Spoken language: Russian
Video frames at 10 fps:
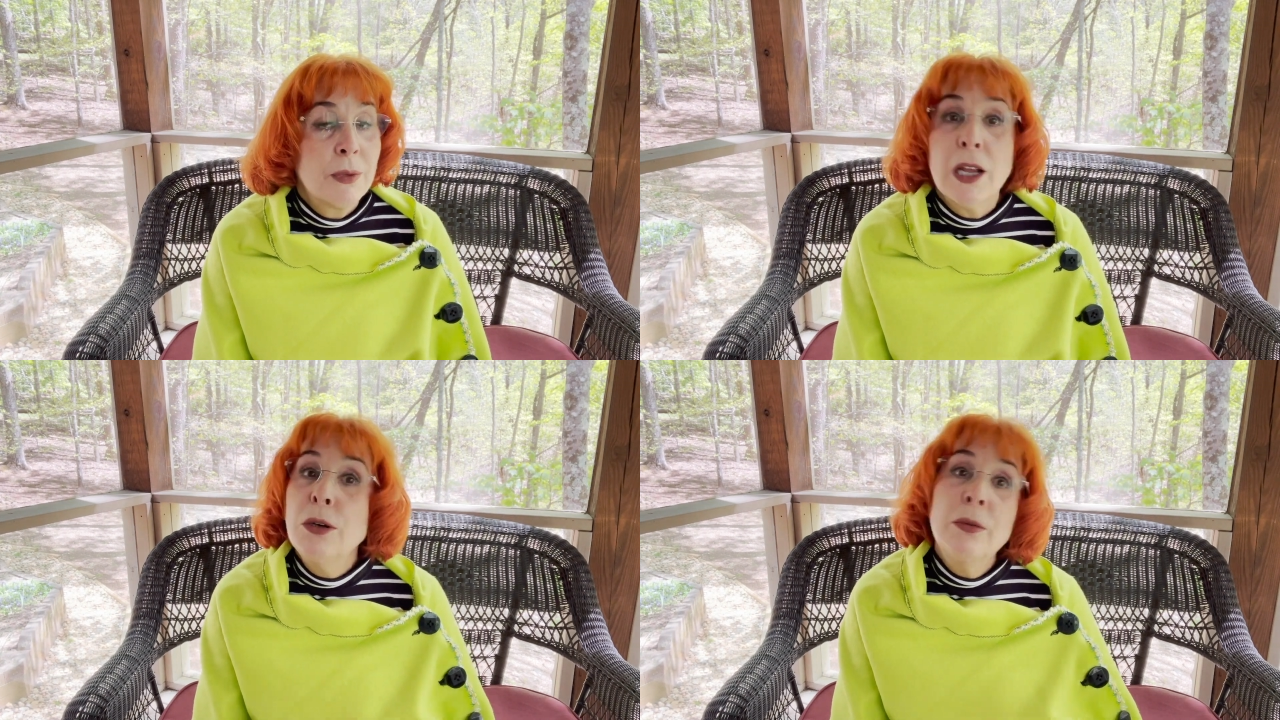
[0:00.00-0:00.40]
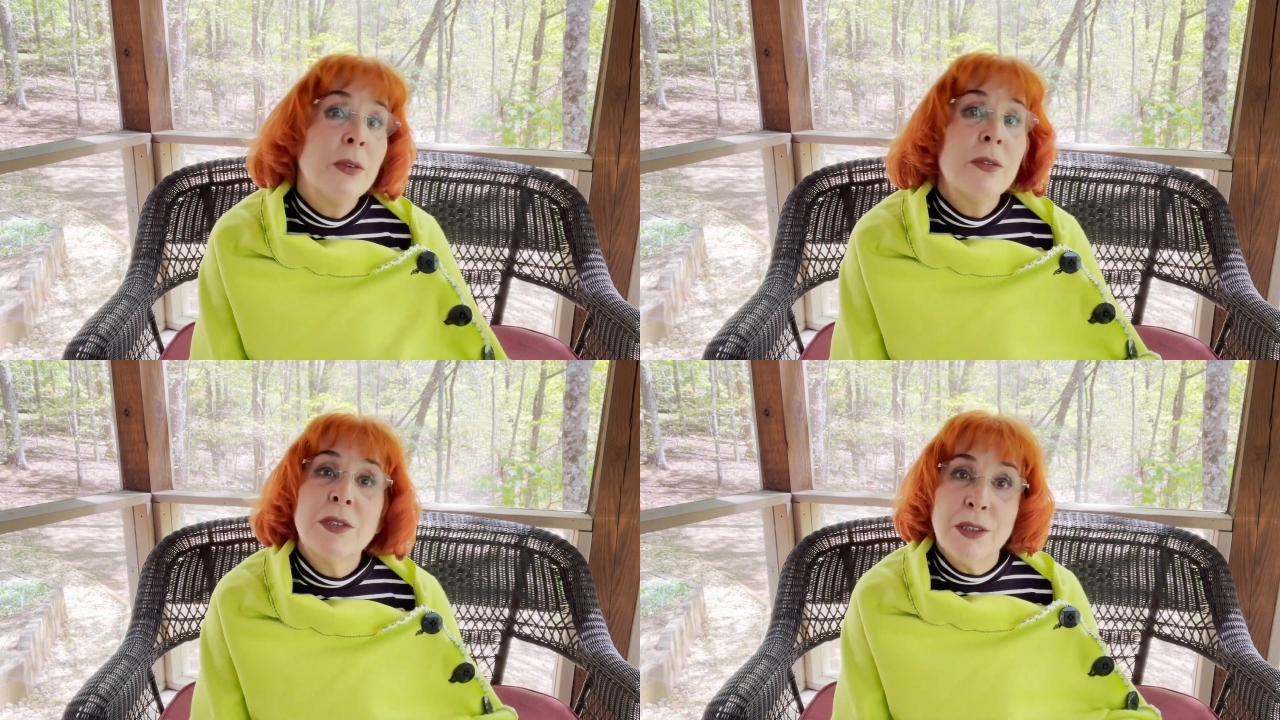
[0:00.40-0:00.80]

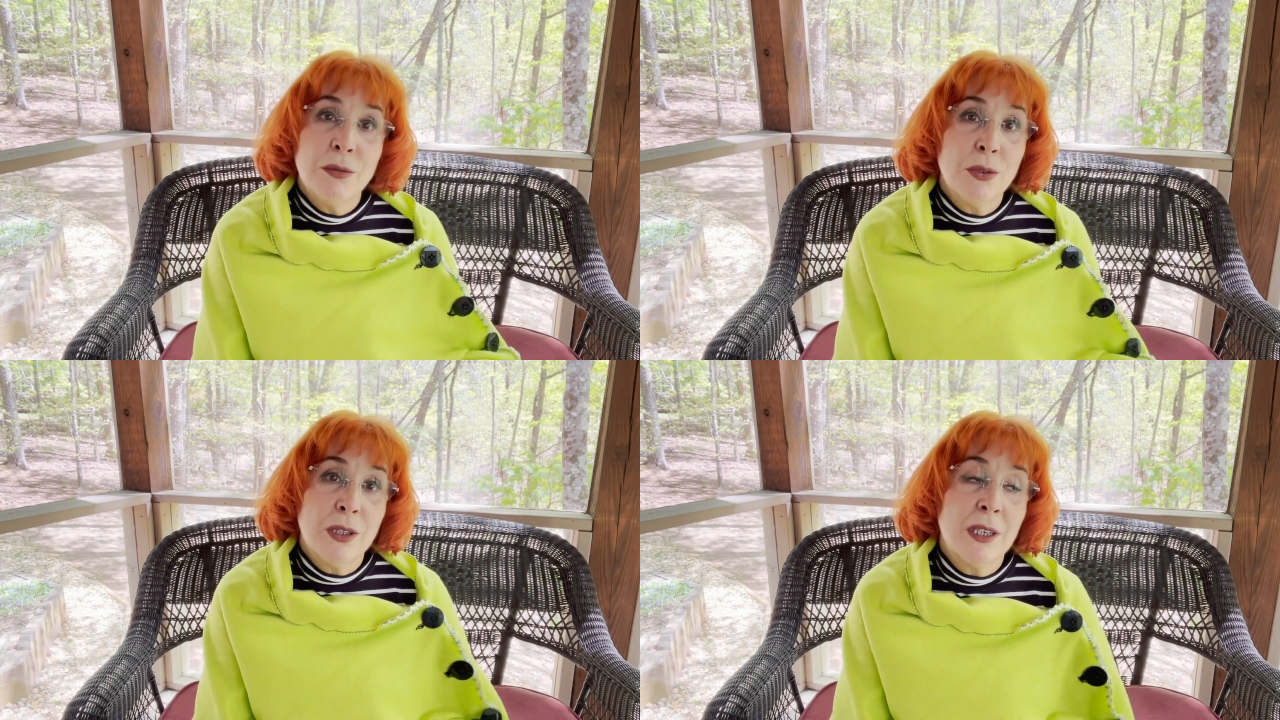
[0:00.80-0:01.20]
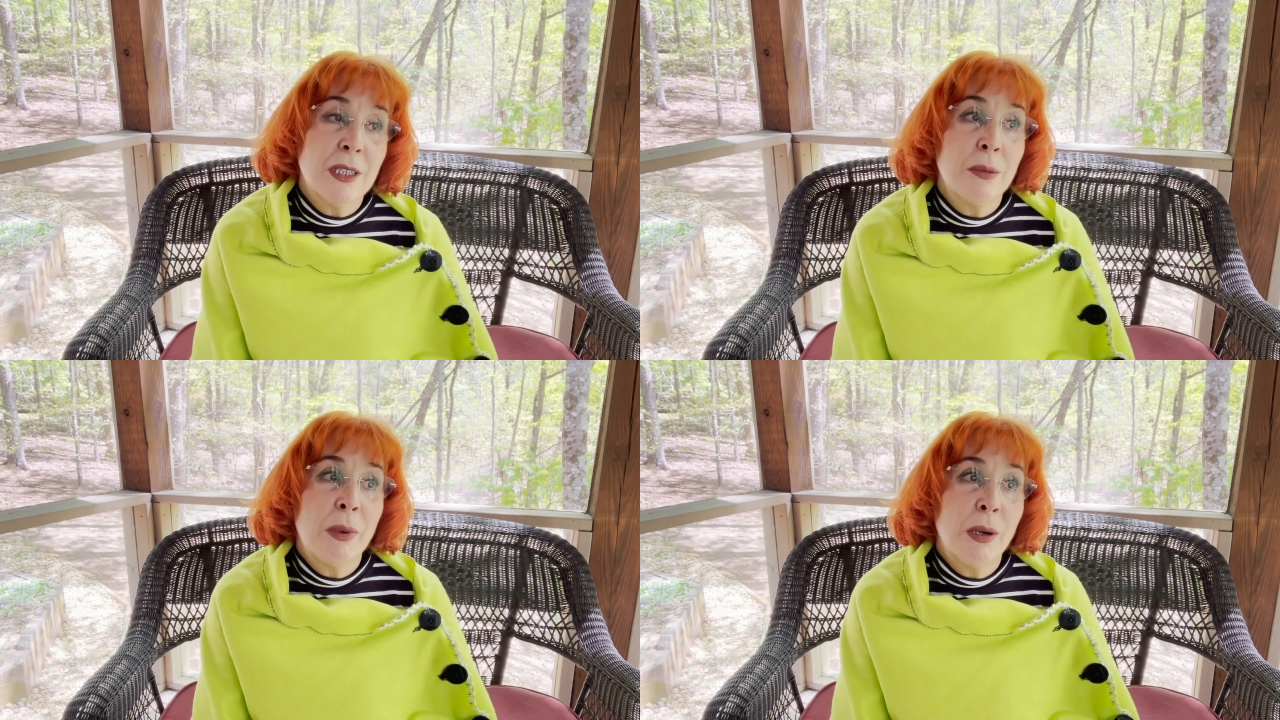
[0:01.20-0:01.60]
любви все
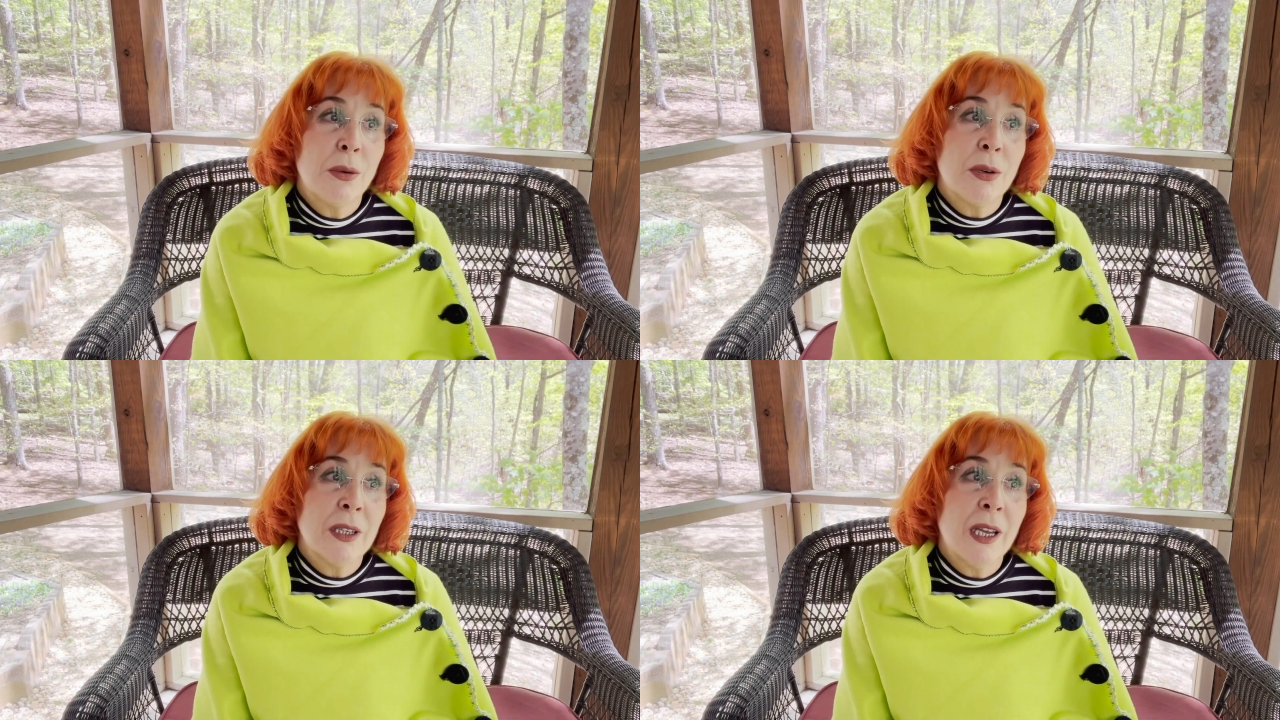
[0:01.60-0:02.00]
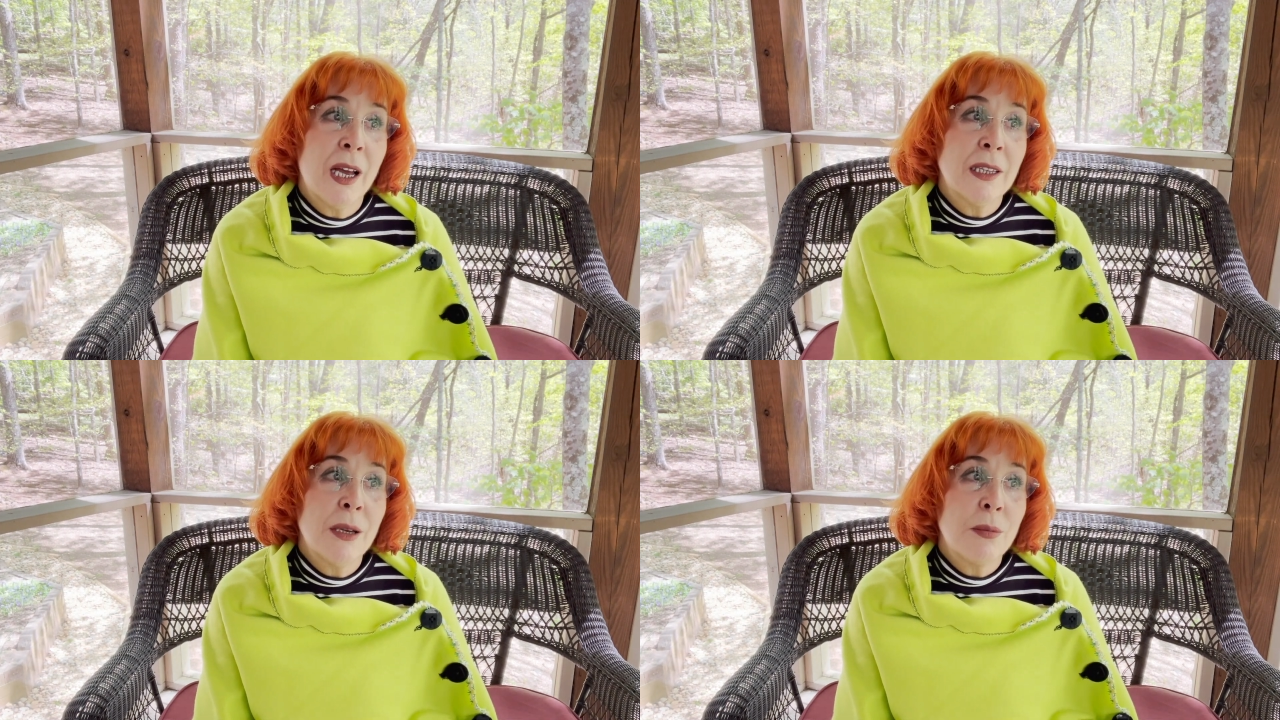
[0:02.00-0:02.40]
возрасты покорные,
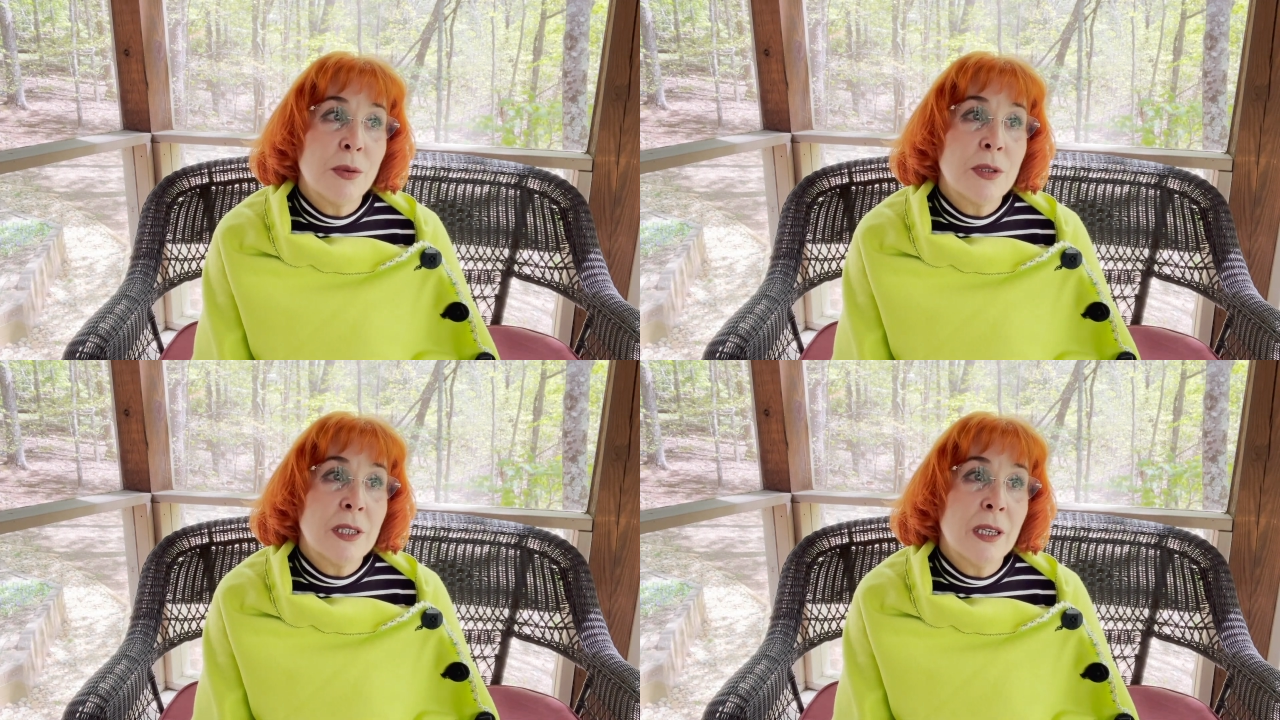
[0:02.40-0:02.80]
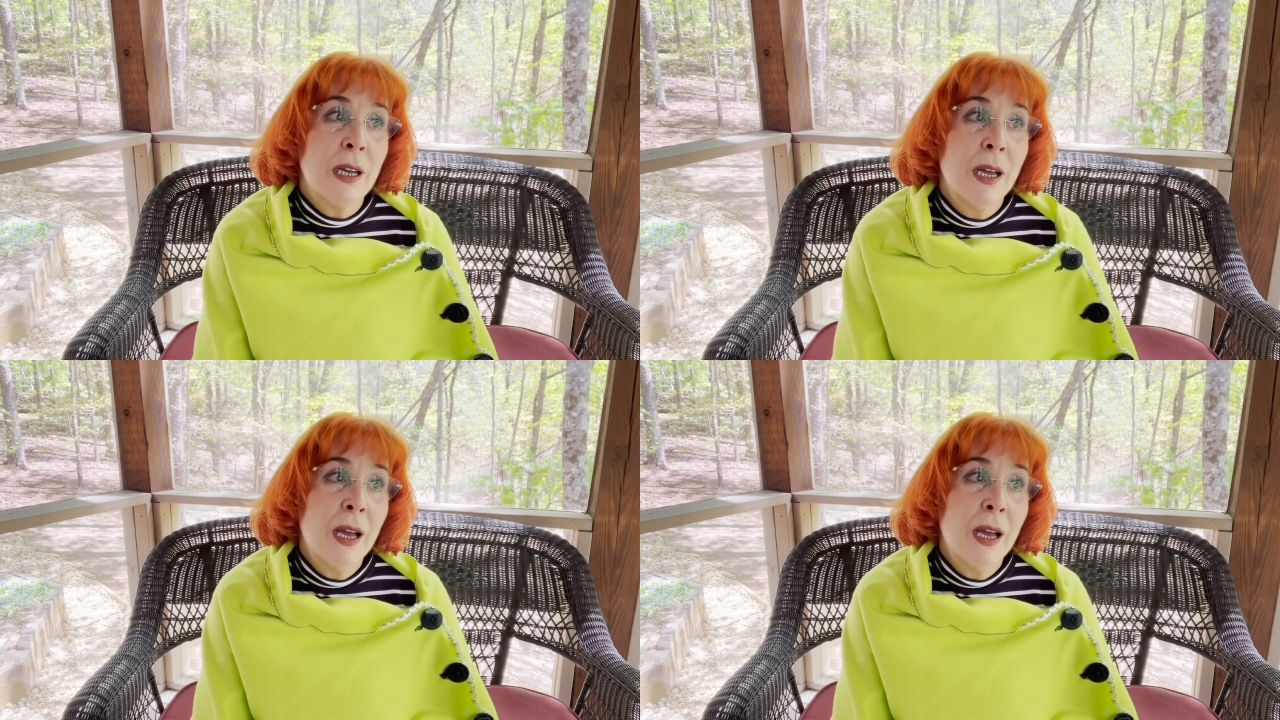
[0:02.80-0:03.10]
она просто